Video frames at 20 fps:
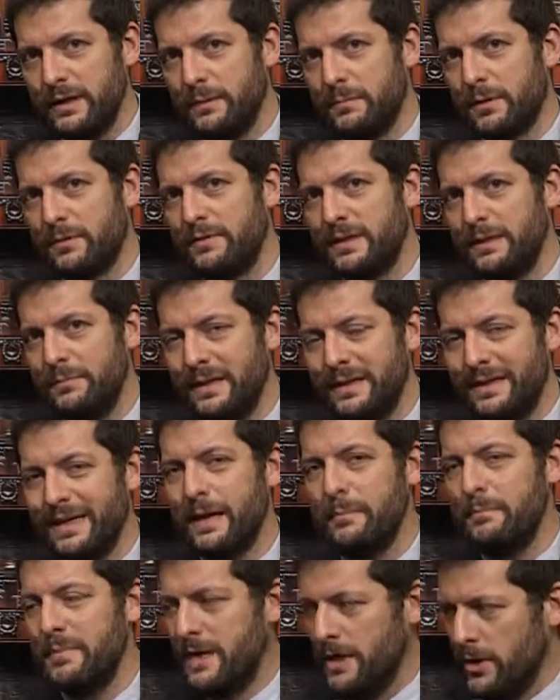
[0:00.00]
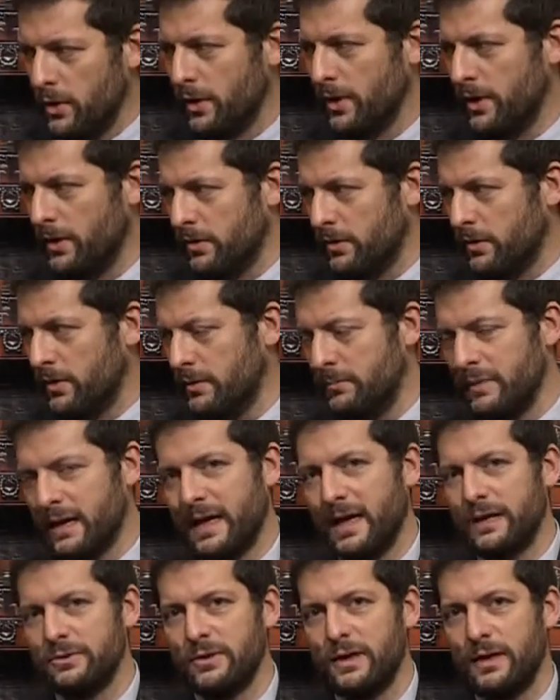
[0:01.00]
di provvedimenti che migliorino il
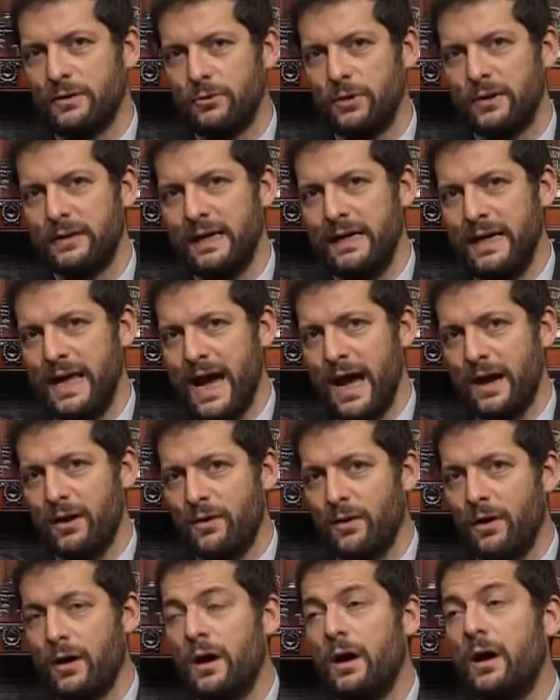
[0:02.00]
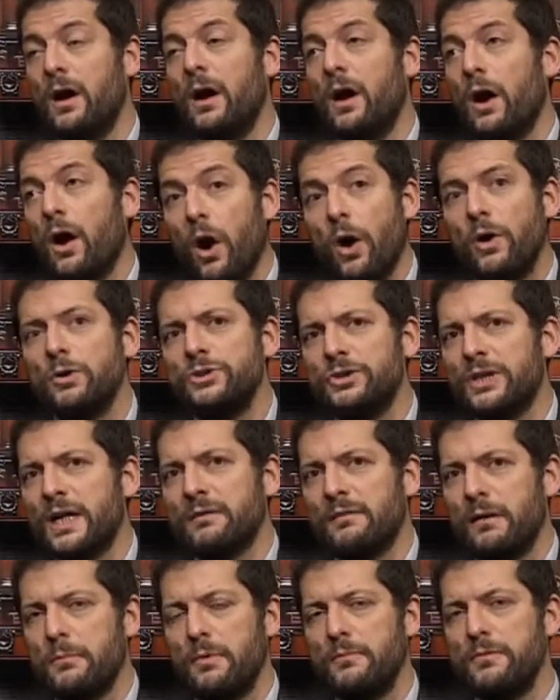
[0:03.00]
mercato del lavoro italiano, Oggi
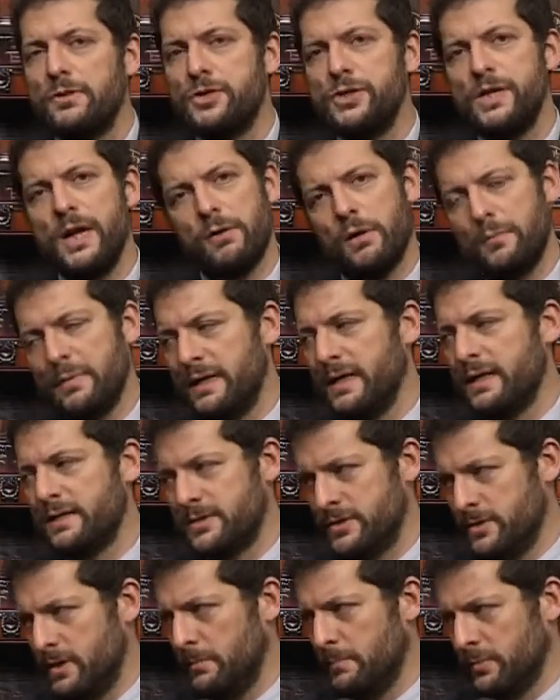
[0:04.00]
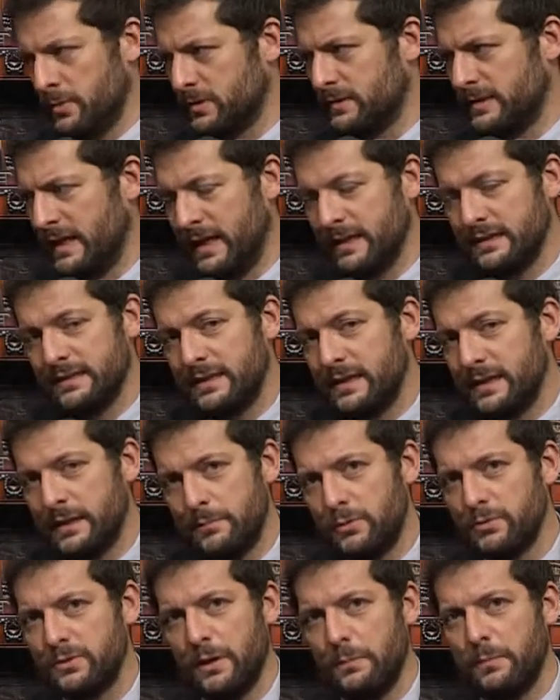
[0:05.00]
eravamo vicini a una mediazione importante che
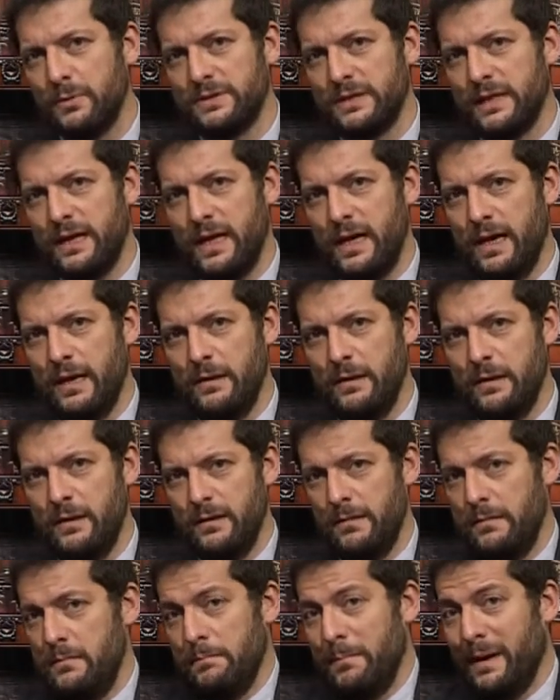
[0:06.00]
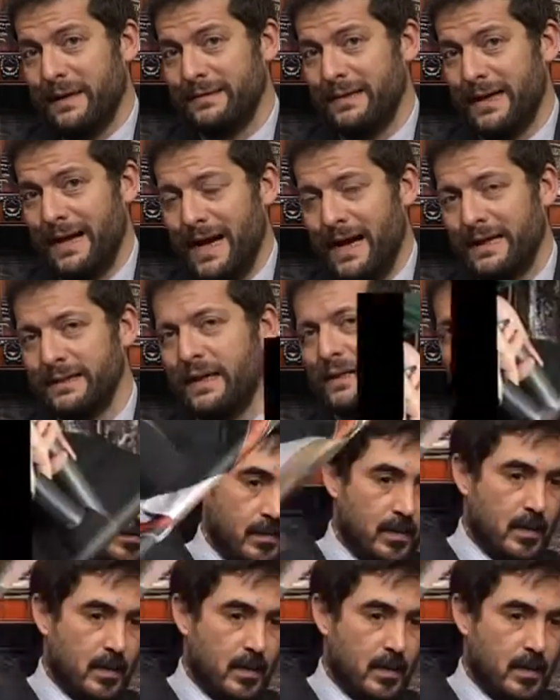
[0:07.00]
purtroppo si è impantanata.